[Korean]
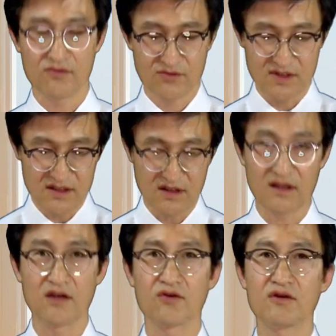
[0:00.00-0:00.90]
구체적인
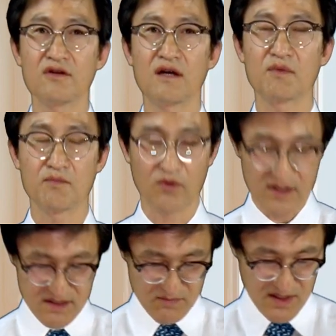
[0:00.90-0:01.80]
내용을 한번
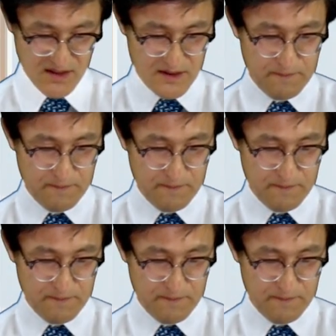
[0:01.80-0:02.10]
보겠습니다.